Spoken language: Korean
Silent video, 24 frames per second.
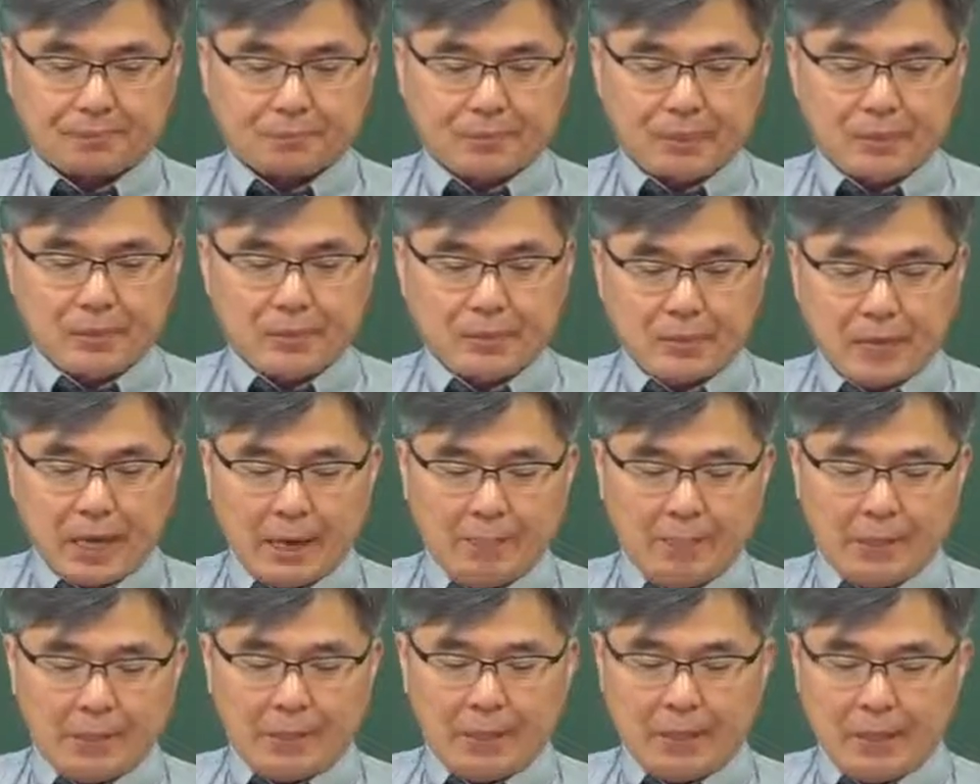그래서
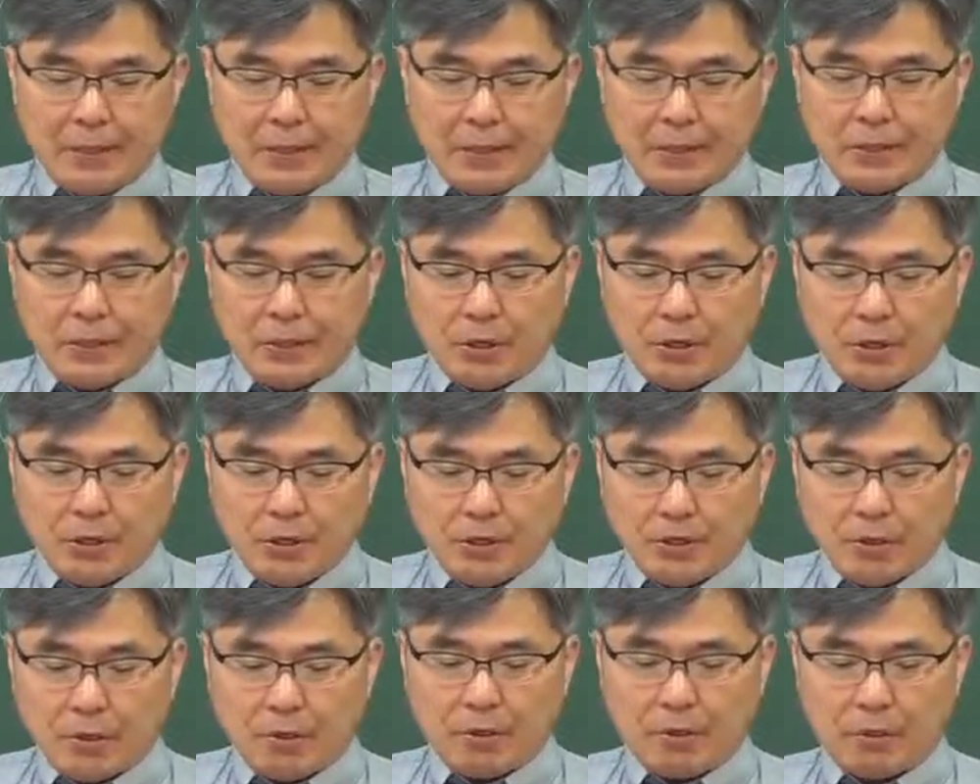캐비테이션
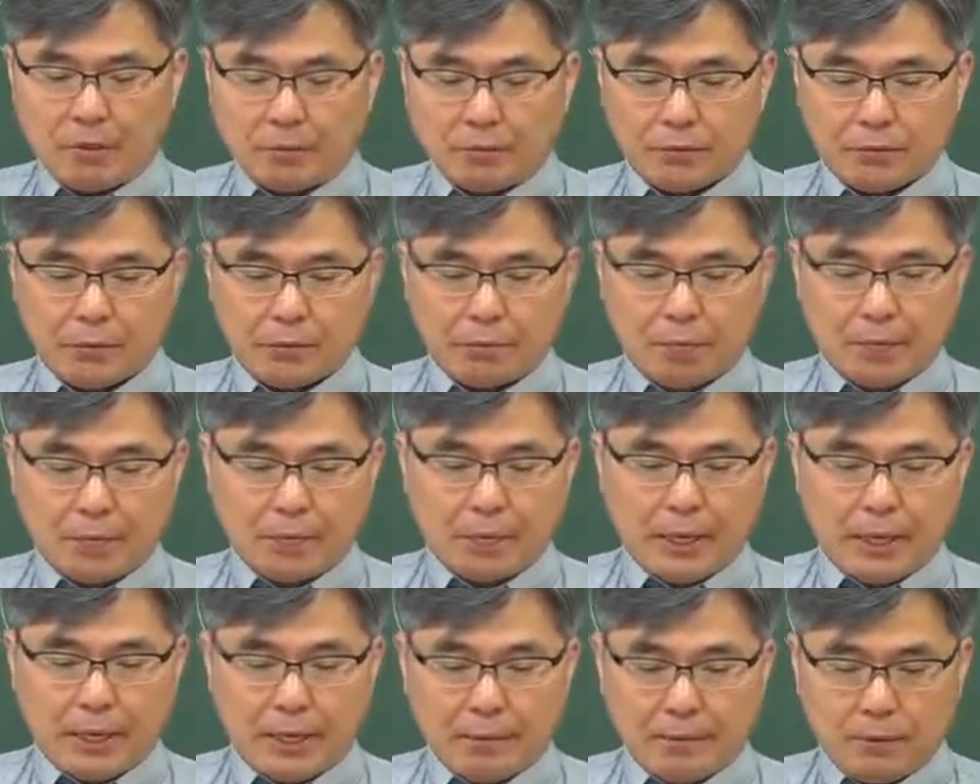첫
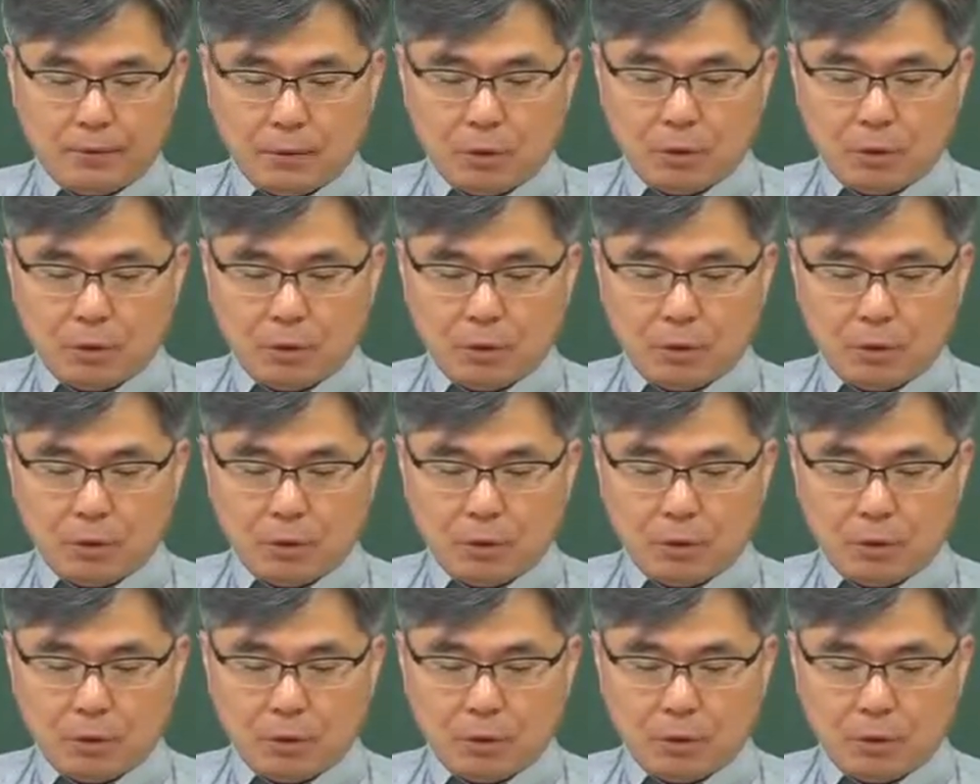번째 아,